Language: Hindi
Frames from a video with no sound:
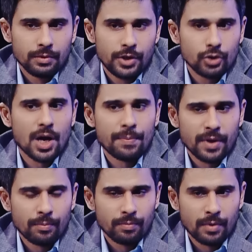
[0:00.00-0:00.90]
ये जो आपने
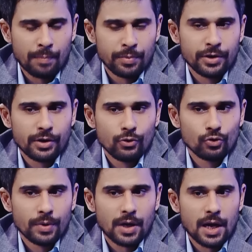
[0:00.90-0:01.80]
अपने इंटरव्यूज
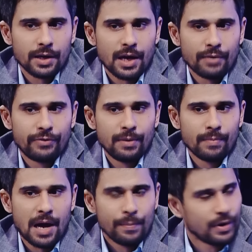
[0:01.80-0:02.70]
में कहा कि आप फिल्म
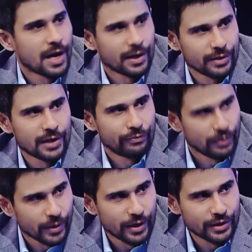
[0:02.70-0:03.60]
आमिर लियाकत के साथ
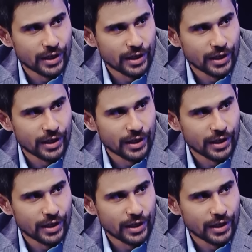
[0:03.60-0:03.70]
फिल्म करना